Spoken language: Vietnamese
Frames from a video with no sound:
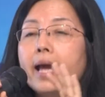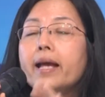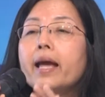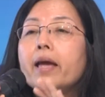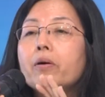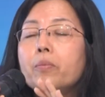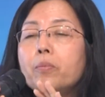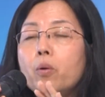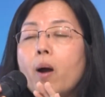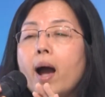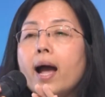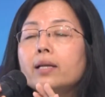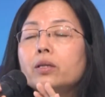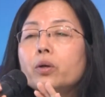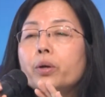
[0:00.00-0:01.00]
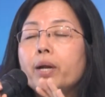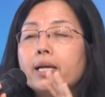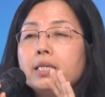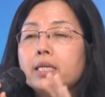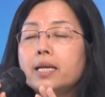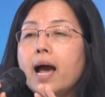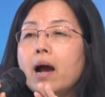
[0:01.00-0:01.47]
ngay ngày hôm qua tôi đã
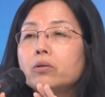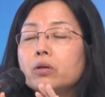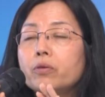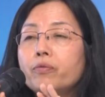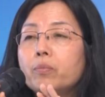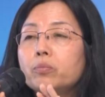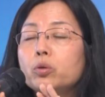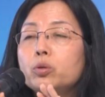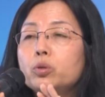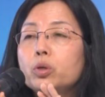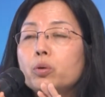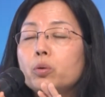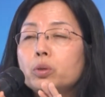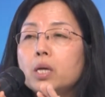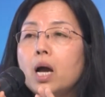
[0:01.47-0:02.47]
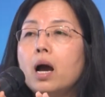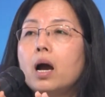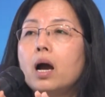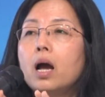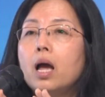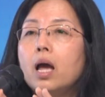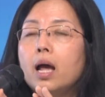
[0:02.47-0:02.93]
chỉ đạo cho phòng tuyên truyền hỗ trợ
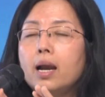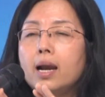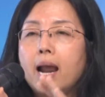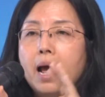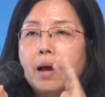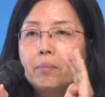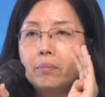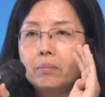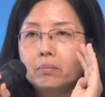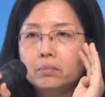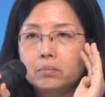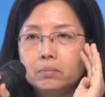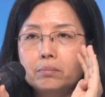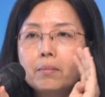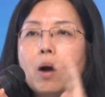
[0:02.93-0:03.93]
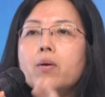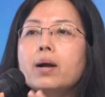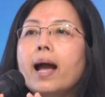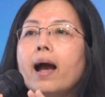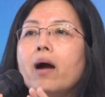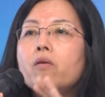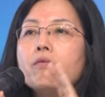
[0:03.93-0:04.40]
là báo
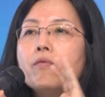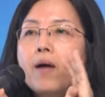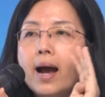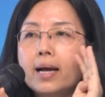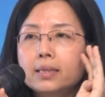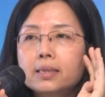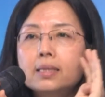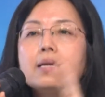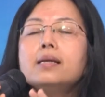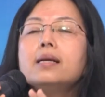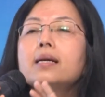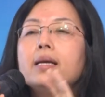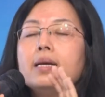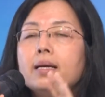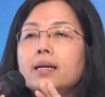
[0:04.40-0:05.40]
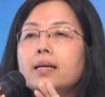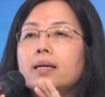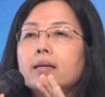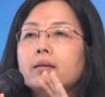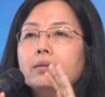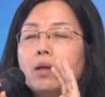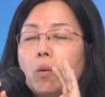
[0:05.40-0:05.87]
cáo và xin ý kiến
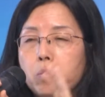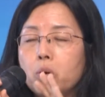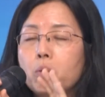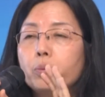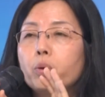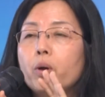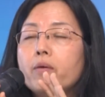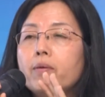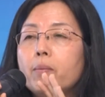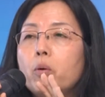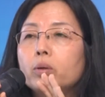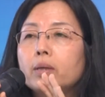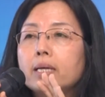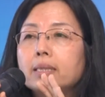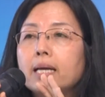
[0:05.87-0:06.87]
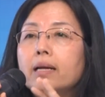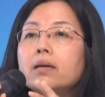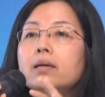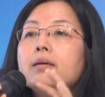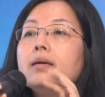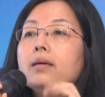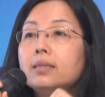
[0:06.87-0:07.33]
tổng cục thuế và bộ tài chính
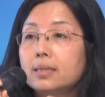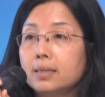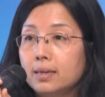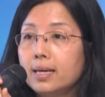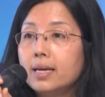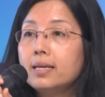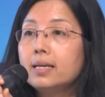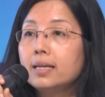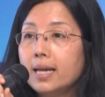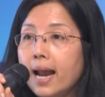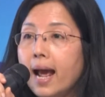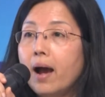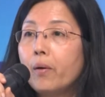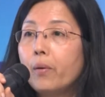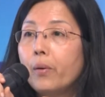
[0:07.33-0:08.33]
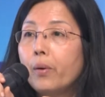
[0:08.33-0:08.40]
hướng xử lý như thế nào